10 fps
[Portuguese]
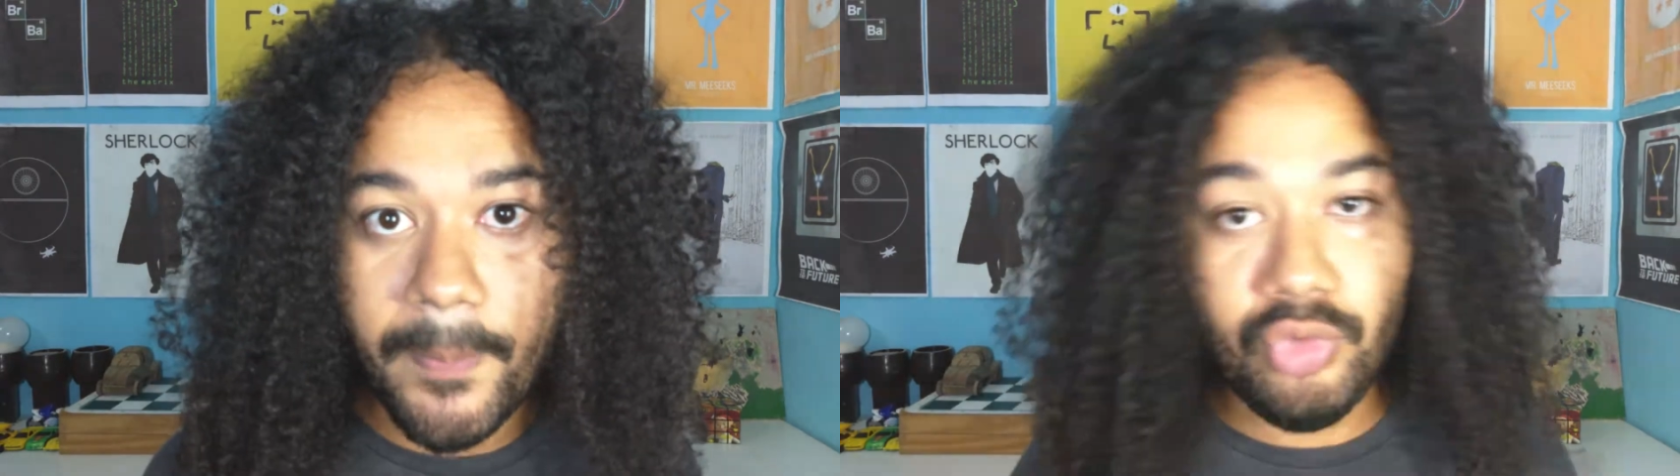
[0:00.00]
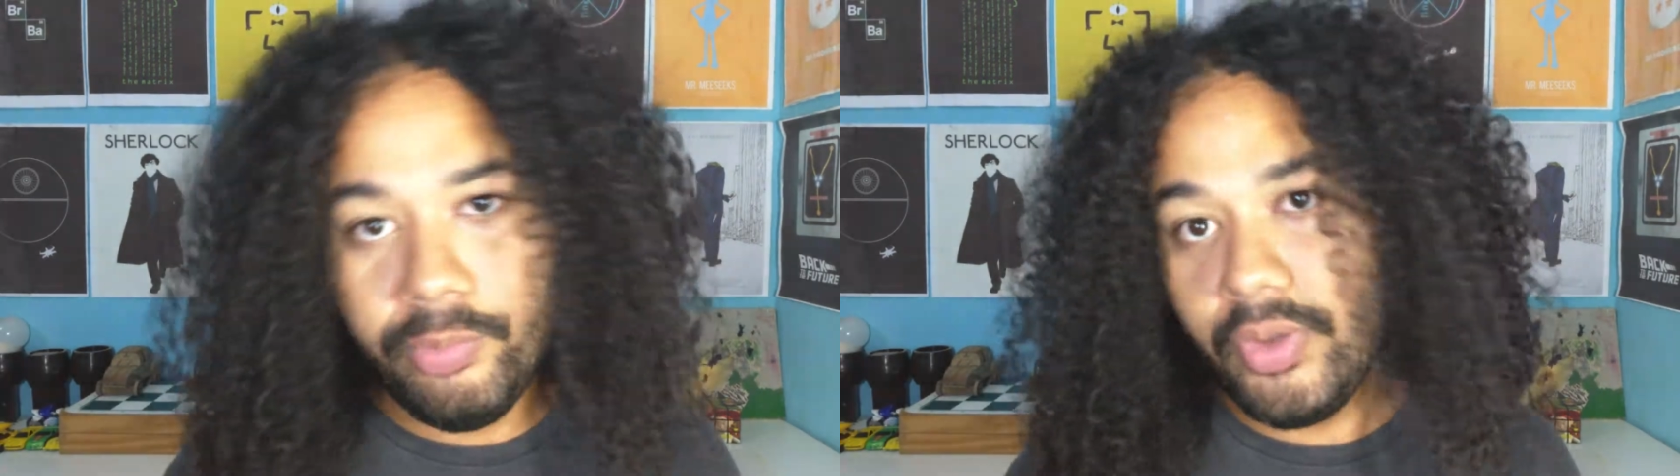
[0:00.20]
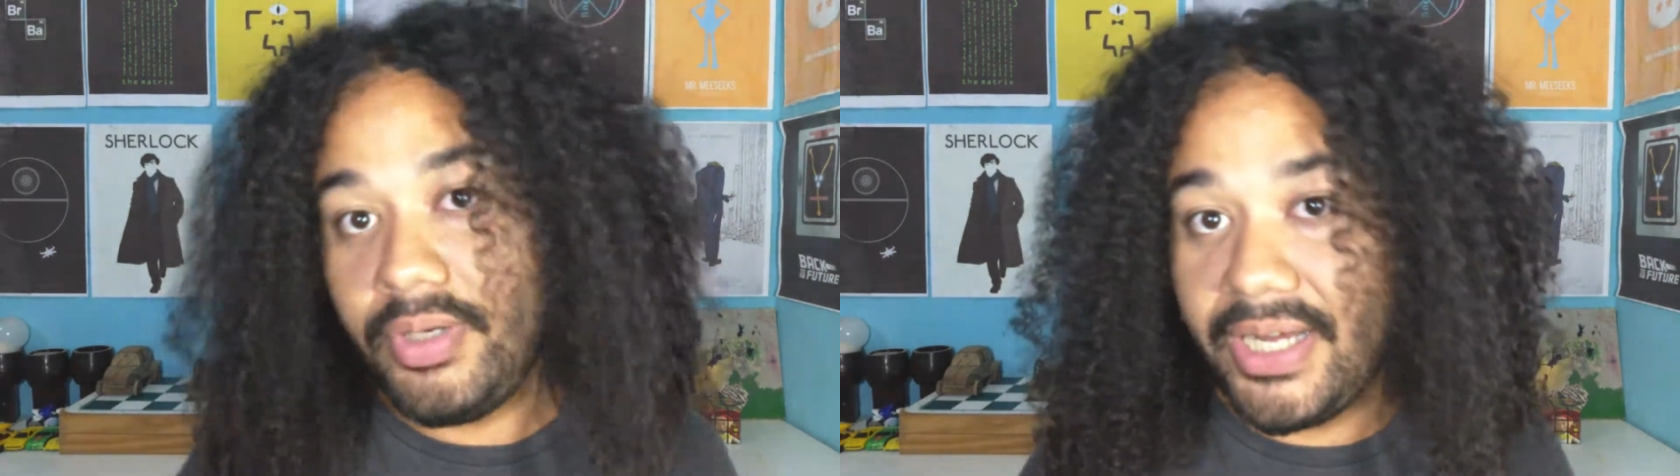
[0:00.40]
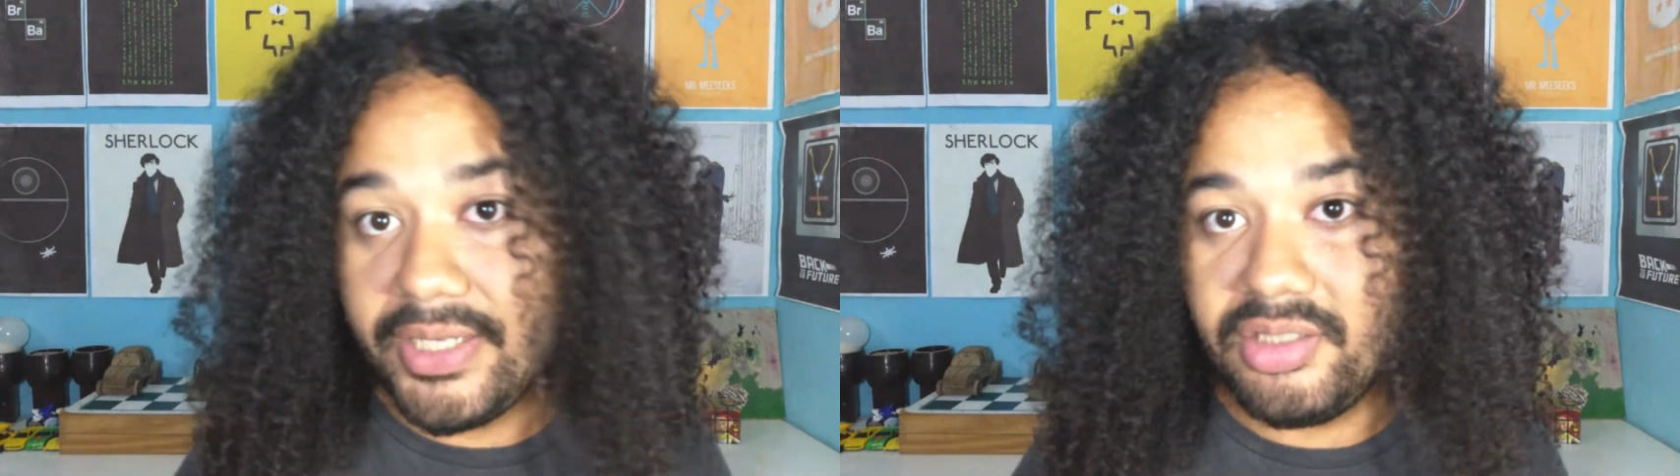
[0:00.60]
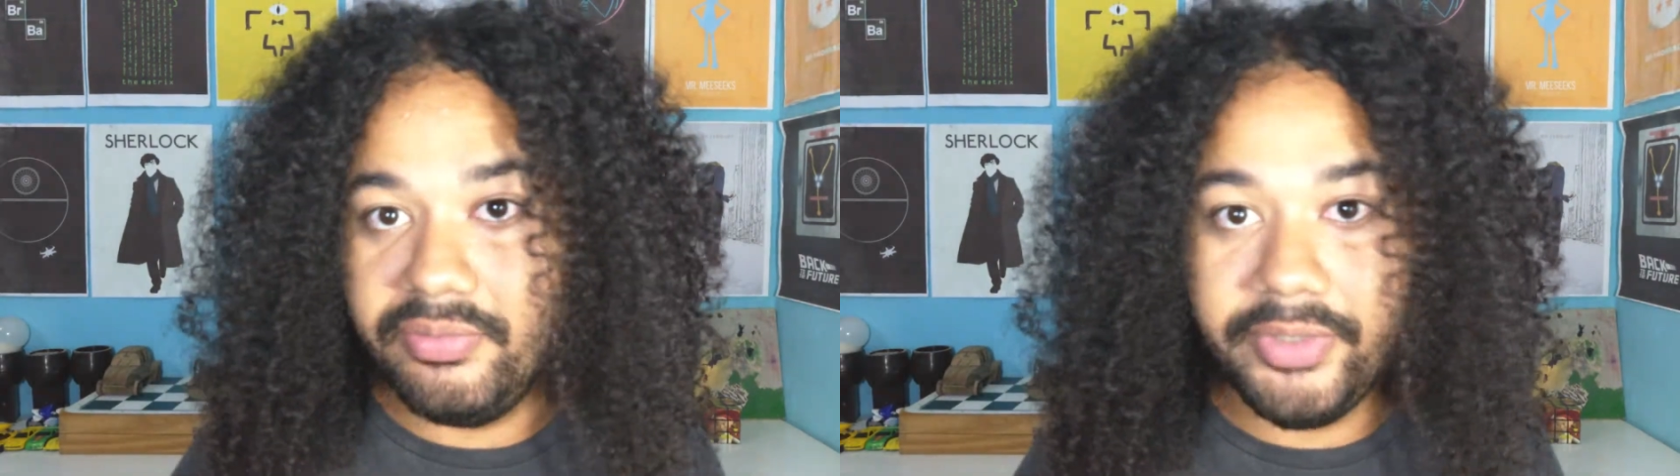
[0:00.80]
No meu
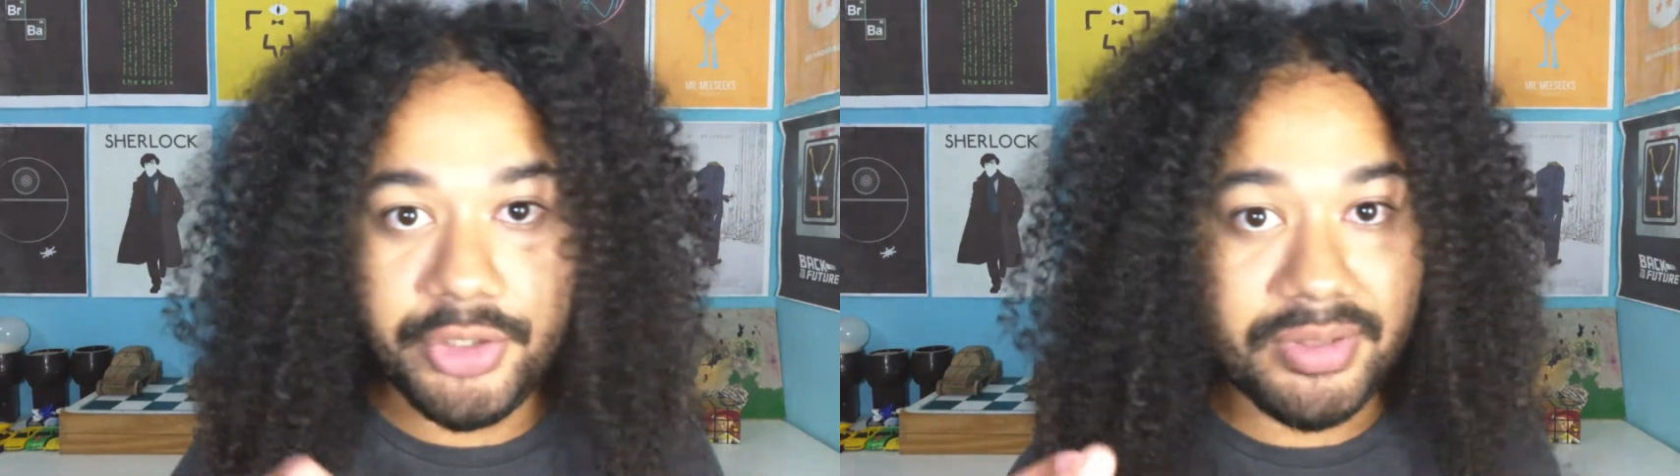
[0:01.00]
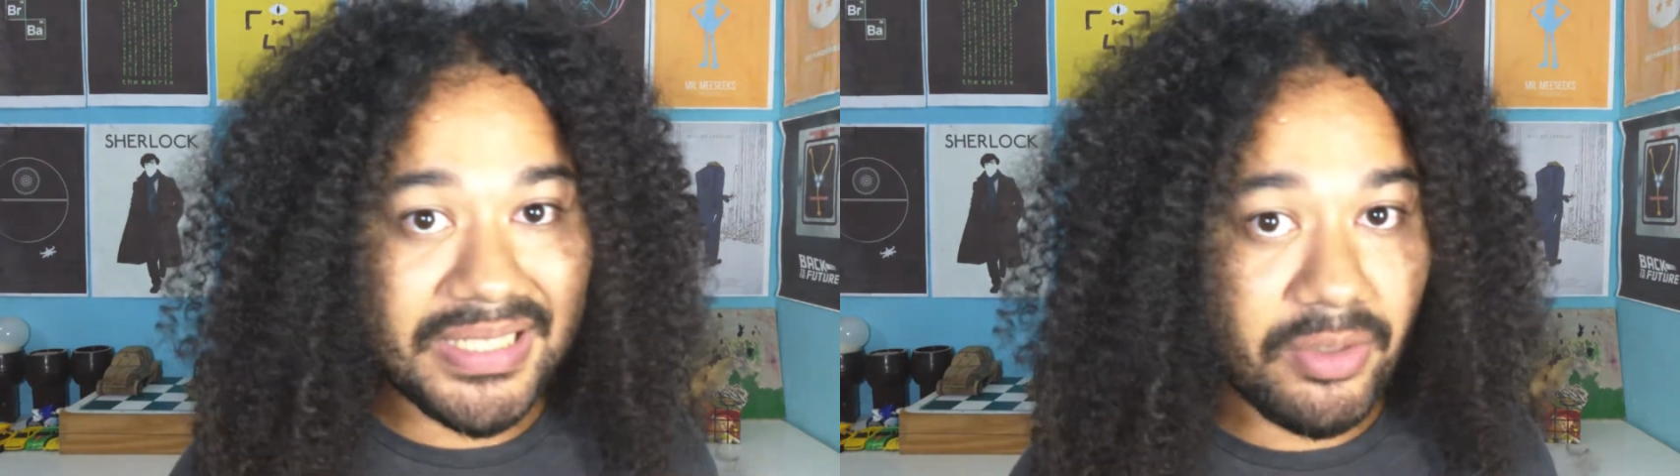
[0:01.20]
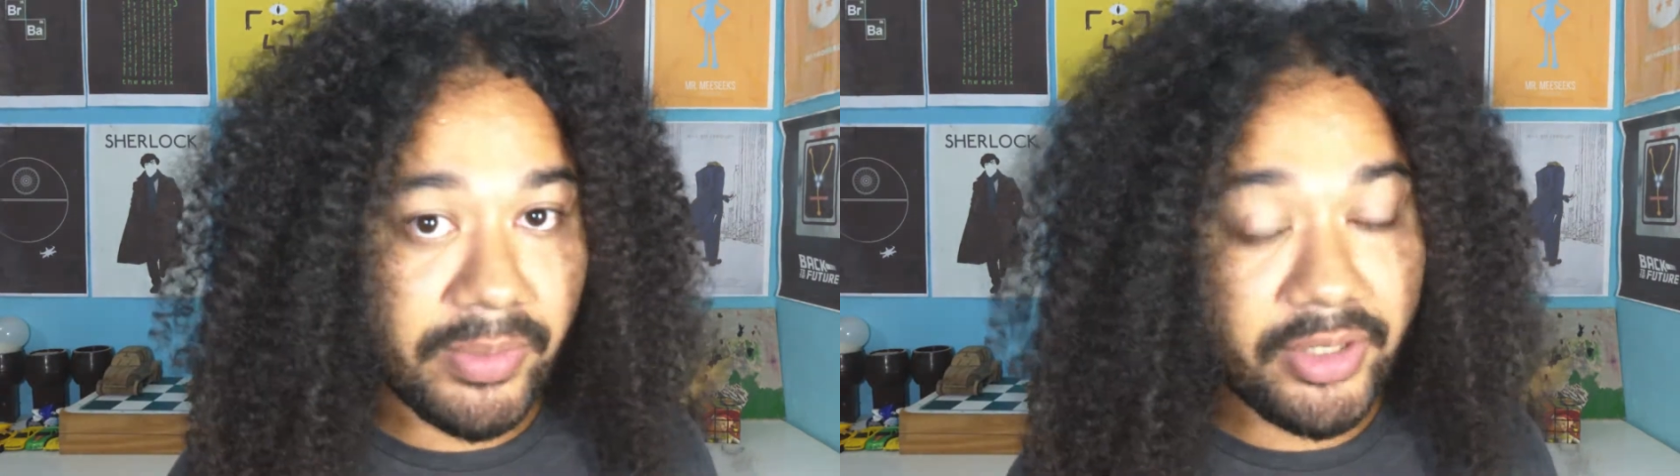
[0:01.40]
caso, em vez de usar o